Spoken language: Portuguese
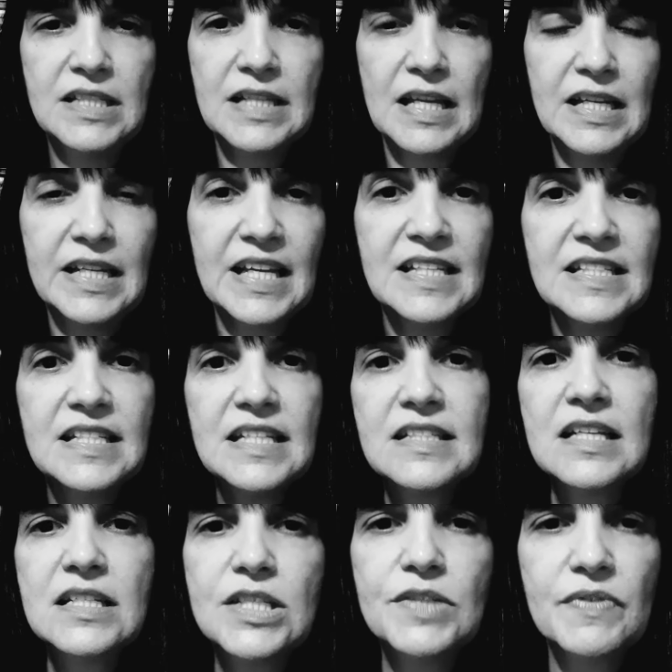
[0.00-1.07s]
ele quer se
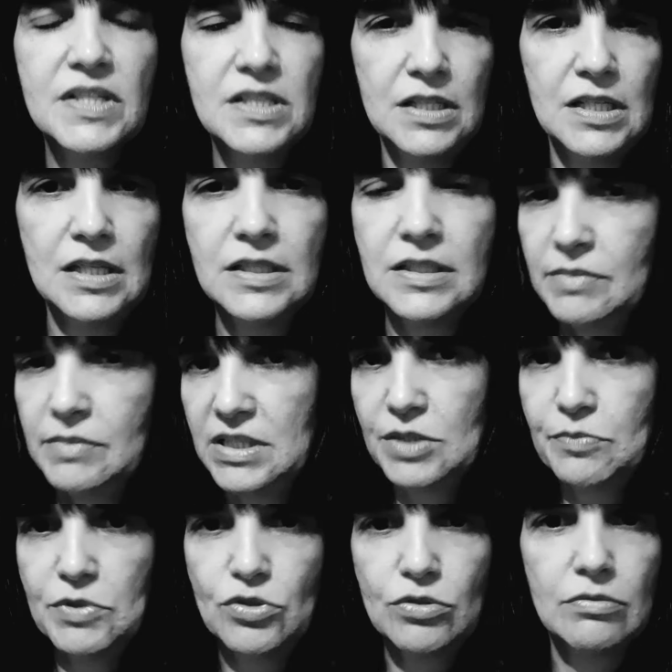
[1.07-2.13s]
satisfazer em cima das
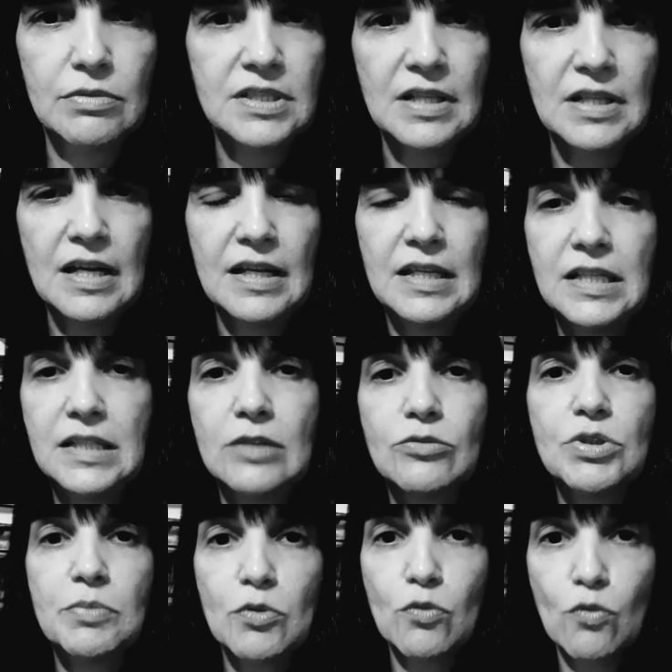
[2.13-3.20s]
pessoas tá ele não
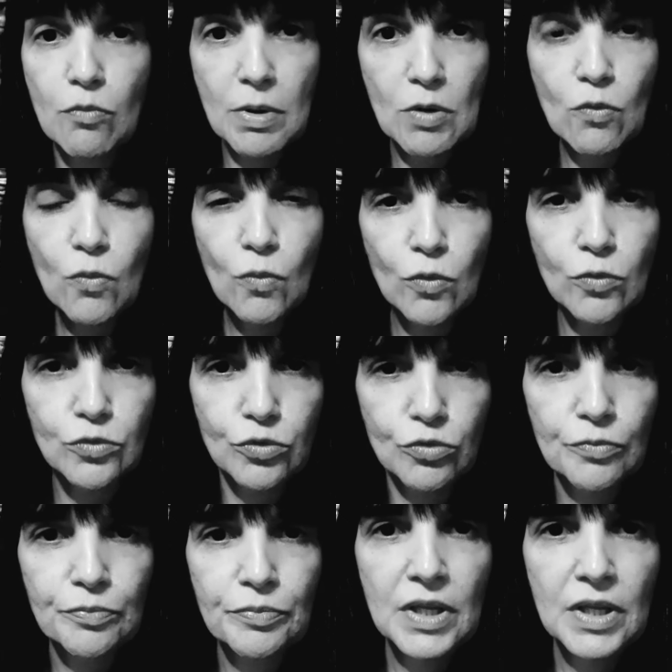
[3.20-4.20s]
se preocupa com o outro